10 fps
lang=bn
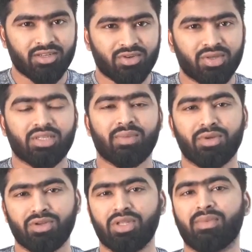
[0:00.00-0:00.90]
রিকোয়েস্ট
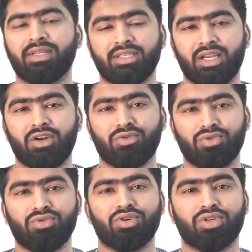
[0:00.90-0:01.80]
আপনি যদি আমার চ্যানেলে
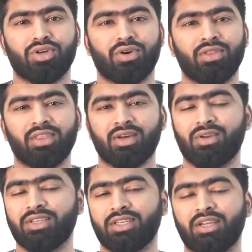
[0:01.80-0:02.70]
নতুন দর্শক হন
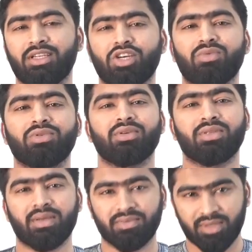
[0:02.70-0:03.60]
তাহলে চ্যানেলটি
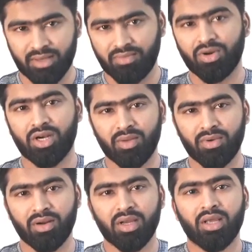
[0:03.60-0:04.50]
অবশ্যই সাবস্ক্রাইব করে
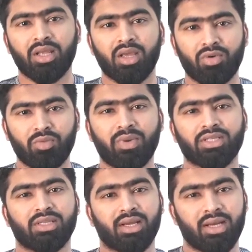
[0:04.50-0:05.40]
নেবেন এবং
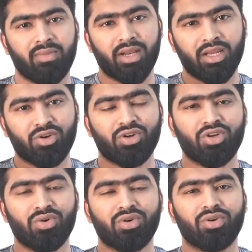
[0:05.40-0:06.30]
পাশে থাকা
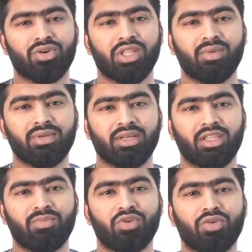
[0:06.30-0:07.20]
বেলাইকনটি অন করে দেবেন
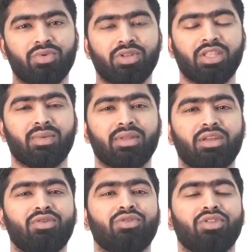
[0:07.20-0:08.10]
যাতে পরবর্তীতে
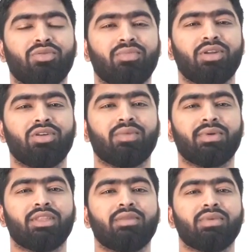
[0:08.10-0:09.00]
আমাদের নতুন ভিডিও
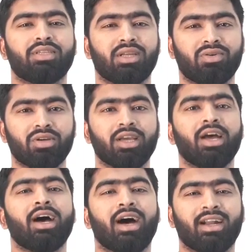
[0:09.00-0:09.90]
আপনাদের মিস না হয়
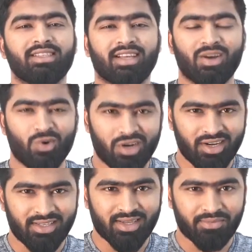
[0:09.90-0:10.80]
আর যারা
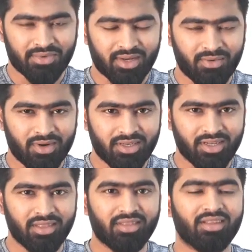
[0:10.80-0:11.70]
অলরেডি সাবস্ক্রাইব
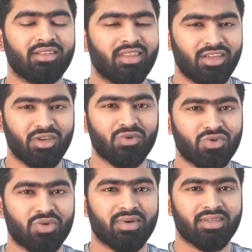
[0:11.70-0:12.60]
করেছেন তাদের থ্যাংক ইউ
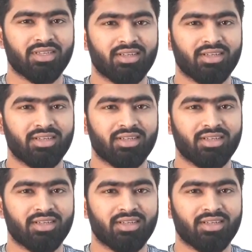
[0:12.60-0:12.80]
সো মাচ